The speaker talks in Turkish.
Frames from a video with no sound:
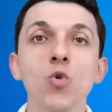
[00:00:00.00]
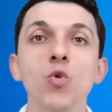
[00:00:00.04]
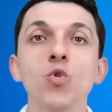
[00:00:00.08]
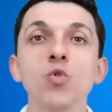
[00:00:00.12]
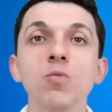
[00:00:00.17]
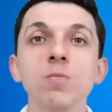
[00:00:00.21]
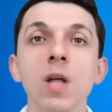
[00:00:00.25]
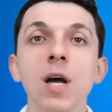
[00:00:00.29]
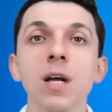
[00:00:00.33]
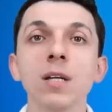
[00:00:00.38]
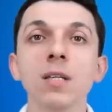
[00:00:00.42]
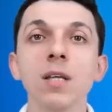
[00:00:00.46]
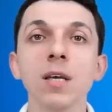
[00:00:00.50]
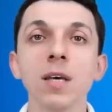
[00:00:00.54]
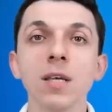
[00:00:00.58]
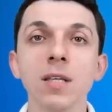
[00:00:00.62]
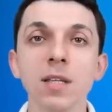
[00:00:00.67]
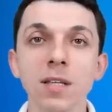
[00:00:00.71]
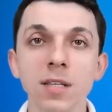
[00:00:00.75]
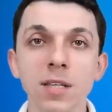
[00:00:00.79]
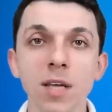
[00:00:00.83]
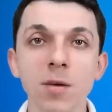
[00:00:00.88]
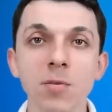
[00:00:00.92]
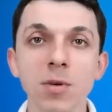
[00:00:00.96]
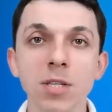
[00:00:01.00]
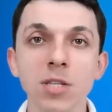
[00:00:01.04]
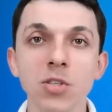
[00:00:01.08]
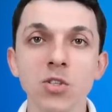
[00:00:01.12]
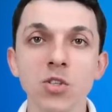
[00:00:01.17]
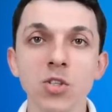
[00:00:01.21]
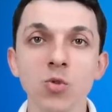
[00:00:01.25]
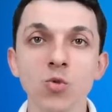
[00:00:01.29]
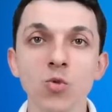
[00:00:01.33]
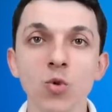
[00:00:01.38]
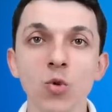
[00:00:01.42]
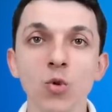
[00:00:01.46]
Yorumlarda yanıtlamanız
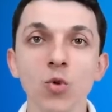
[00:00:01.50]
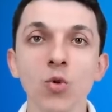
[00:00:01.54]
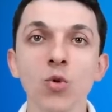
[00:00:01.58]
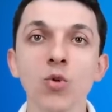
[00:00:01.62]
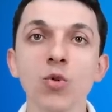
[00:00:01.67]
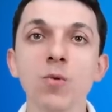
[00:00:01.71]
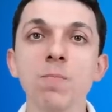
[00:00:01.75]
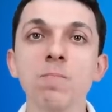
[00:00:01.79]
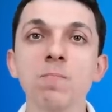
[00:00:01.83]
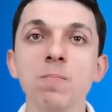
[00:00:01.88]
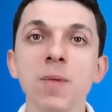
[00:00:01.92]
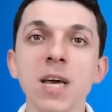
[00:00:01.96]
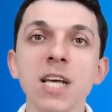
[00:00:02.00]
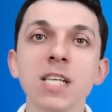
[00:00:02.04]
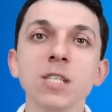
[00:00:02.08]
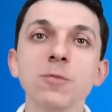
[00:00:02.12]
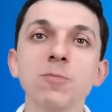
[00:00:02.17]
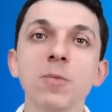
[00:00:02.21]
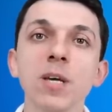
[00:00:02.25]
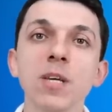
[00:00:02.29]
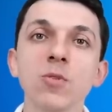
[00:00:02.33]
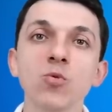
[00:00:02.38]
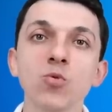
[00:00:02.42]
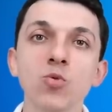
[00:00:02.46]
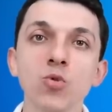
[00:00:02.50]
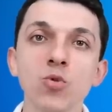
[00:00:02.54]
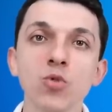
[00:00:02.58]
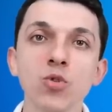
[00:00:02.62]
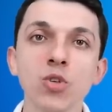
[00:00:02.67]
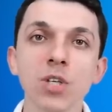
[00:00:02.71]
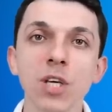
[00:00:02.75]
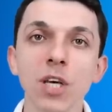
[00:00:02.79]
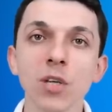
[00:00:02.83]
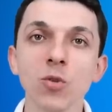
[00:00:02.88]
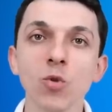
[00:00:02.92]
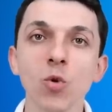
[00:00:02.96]
için soruyorum. Best Buy'in
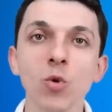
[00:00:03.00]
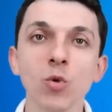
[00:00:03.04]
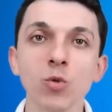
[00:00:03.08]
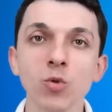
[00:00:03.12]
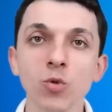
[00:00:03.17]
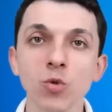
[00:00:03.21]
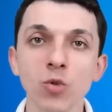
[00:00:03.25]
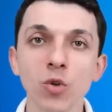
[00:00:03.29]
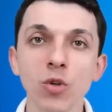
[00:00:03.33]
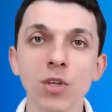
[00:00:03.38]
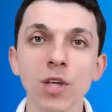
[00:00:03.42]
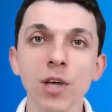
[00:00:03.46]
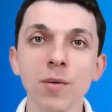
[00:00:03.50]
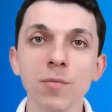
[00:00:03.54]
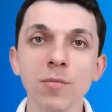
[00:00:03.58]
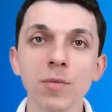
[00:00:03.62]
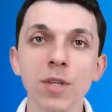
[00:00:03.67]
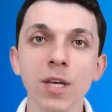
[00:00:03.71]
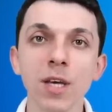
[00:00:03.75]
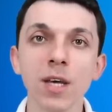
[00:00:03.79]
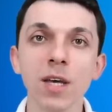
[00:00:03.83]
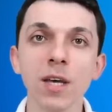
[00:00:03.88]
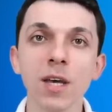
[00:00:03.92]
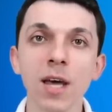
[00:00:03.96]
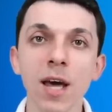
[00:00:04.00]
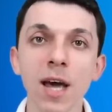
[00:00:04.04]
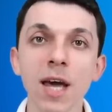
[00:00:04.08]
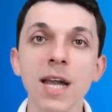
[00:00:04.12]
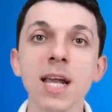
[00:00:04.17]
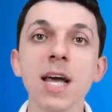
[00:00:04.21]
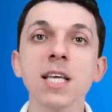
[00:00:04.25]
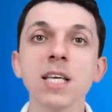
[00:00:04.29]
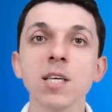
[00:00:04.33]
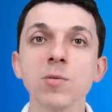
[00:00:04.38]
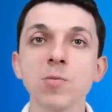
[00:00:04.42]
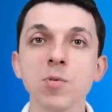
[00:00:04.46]
Türkiye'de olduğu dönemde
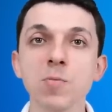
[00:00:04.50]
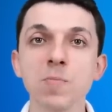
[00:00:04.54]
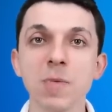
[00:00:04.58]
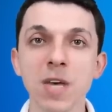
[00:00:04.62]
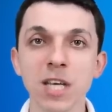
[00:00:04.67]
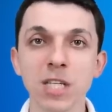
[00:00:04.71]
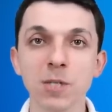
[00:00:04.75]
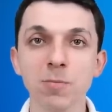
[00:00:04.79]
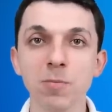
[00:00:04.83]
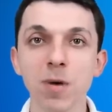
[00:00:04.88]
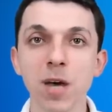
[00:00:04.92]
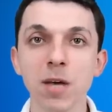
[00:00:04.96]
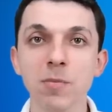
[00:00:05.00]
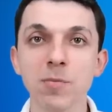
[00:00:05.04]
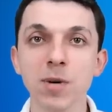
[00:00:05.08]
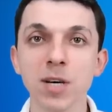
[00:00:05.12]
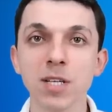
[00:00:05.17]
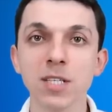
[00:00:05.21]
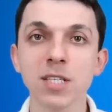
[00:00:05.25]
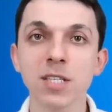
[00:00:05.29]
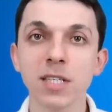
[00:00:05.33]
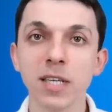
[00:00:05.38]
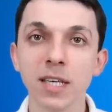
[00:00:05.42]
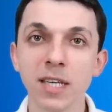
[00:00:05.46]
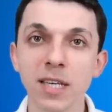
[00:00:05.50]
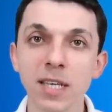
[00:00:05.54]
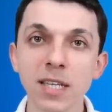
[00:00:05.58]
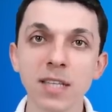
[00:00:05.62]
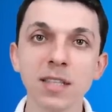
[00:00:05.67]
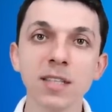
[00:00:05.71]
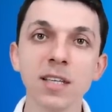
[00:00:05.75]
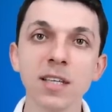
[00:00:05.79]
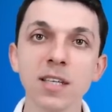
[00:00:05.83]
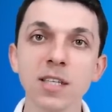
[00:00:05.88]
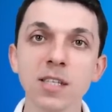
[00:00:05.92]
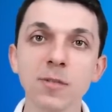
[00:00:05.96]
herhangi bir Best Buy mağazasına
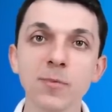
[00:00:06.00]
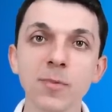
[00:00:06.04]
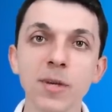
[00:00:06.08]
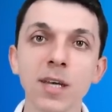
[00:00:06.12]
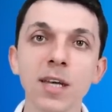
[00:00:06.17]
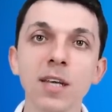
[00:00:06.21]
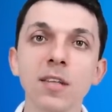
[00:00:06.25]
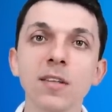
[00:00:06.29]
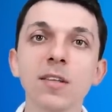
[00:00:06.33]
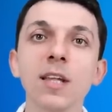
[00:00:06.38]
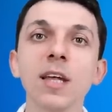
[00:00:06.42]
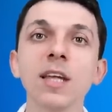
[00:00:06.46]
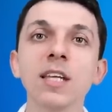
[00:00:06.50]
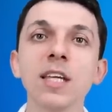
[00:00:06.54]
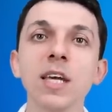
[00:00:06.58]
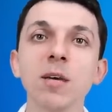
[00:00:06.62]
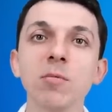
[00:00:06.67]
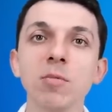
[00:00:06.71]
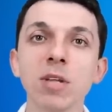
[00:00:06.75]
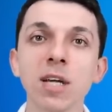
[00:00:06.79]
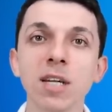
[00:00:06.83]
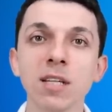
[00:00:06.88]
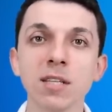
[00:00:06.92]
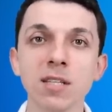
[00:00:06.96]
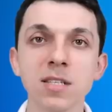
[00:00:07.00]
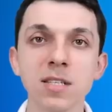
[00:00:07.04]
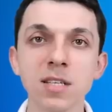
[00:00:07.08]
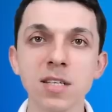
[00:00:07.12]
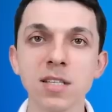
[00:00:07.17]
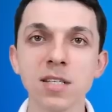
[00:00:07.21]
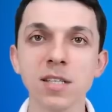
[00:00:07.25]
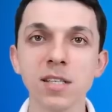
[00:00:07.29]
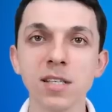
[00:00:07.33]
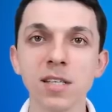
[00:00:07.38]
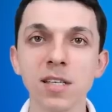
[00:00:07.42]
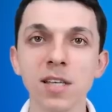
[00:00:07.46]
gittiniz mi? Deneyimleriniz
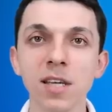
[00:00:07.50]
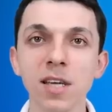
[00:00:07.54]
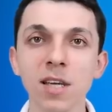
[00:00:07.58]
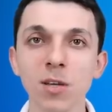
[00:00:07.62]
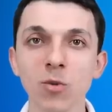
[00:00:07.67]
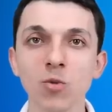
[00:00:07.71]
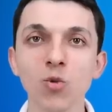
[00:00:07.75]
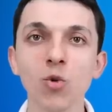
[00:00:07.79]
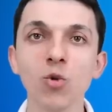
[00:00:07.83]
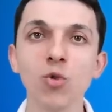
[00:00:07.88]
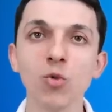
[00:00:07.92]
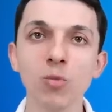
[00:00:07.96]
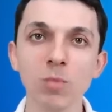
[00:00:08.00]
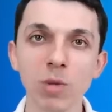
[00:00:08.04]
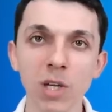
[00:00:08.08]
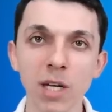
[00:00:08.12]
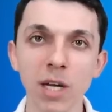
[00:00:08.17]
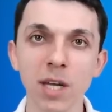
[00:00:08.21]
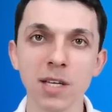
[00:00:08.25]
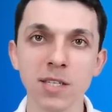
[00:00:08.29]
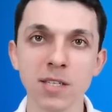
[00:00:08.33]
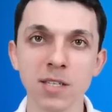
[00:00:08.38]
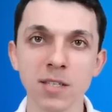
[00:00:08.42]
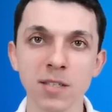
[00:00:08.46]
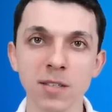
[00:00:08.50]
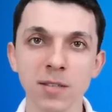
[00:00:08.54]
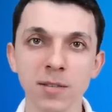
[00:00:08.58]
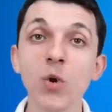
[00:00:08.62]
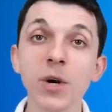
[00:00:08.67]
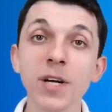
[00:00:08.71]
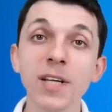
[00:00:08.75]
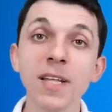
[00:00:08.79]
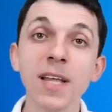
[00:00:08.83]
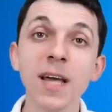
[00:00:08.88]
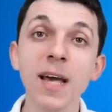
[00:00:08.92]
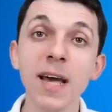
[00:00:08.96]
nasıldı? Yorumlara yazın.
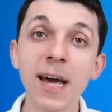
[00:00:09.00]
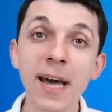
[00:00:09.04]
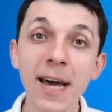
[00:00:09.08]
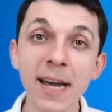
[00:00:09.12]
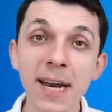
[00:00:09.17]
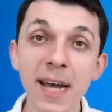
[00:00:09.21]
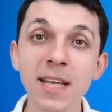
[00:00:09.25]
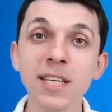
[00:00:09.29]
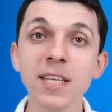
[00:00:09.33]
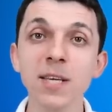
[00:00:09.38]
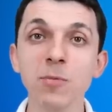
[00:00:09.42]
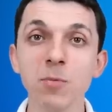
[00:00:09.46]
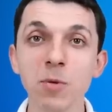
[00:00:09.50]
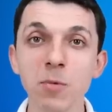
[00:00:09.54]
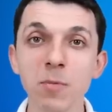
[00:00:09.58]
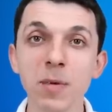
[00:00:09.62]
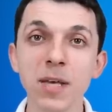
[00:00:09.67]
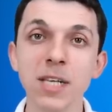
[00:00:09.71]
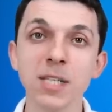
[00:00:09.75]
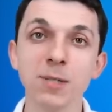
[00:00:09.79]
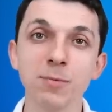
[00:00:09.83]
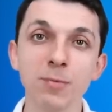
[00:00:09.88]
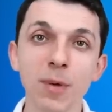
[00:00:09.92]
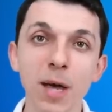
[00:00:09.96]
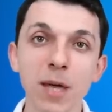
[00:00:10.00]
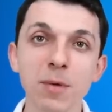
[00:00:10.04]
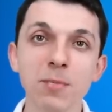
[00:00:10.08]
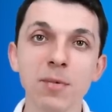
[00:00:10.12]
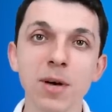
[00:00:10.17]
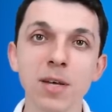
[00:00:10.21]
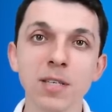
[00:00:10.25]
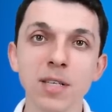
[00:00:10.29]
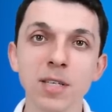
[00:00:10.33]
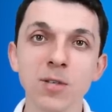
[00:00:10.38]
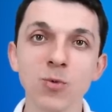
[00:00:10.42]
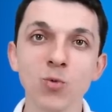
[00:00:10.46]
Bu arada herhangi bir Best Buy
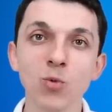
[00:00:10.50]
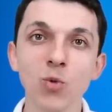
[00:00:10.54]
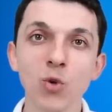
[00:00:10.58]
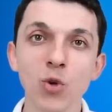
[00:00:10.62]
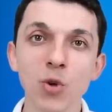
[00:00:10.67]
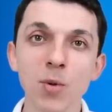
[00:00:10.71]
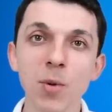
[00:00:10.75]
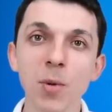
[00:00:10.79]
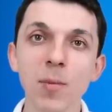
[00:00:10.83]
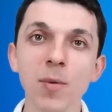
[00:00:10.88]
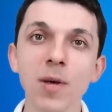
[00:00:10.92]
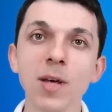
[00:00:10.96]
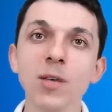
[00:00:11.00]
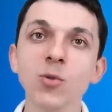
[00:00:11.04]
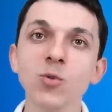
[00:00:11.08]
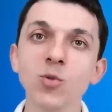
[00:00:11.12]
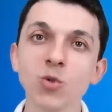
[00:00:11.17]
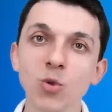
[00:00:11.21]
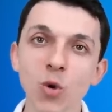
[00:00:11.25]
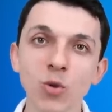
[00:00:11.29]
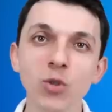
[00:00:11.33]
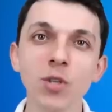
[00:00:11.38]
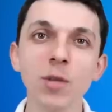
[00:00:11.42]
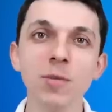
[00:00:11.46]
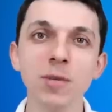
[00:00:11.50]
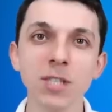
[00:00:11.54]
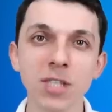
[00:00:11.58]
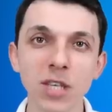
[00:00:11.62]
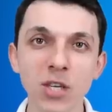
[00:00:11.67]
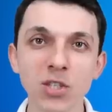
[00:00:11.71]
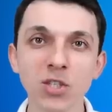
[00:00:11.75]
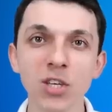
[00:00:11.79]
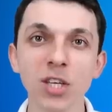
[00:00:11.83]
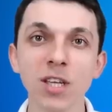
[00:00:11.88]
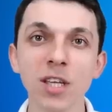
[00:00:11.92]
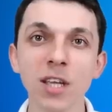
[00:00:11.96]
mağazası diyorum ama çok da bir
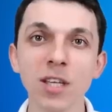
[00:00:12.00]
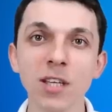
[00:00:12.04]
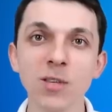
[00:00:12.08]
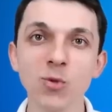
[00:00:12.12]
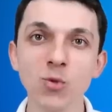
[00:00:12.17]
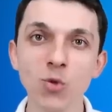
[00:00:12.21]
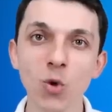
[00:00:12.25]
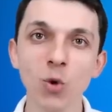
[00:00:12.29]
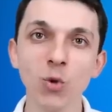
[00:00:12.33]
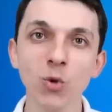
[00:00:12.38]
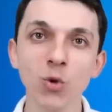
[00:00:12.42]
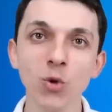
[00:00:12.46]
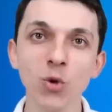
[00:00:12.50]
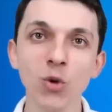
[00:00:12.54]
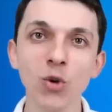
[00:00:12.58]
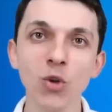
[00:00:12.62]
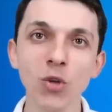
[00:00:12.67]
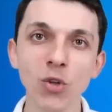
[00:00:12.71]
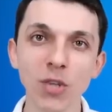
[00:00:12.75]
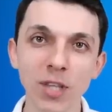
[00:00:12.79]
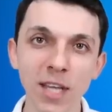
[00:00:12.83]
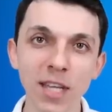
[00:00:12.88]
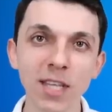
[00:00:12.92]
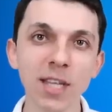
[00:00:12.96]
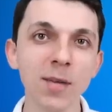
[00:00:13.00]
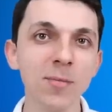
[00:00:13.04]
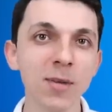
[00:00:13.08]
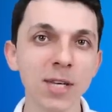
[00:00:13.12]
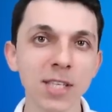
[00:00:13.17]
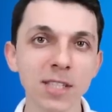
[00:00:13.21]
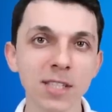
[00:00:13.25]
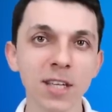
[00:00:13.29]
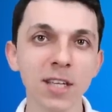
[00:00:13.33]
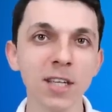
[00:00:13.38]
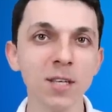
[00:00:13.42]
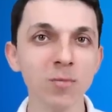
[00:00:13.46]
seçeneğiniz yoktu. Ne
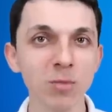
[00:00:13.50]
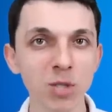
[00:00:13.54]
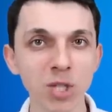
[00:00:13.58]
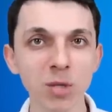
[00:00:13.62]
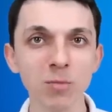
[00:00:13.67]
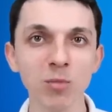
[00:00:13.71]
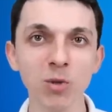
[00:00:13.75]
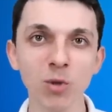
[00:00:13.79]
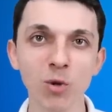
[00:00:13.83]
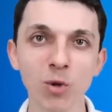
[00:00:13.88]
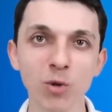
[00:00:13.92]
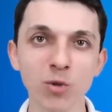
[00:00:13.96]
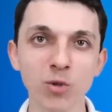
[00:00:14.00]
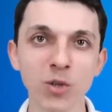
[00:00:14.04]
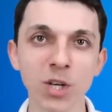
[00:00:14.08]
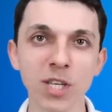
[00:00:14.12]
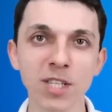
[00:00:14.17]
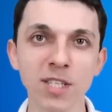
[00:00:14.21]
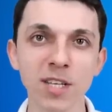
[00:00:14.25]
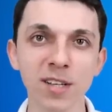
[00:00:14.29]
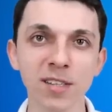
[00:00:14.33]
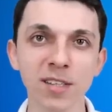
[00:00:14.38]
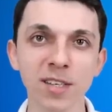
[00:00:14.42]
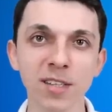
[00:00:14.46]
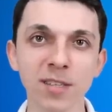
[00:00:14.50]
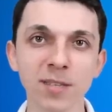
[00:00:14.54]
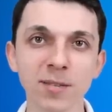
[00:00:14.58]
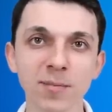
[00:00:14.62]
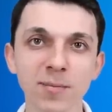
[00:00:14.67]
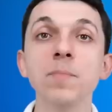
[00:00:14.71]
demek istediğimi şimdi göreceğiz zaten.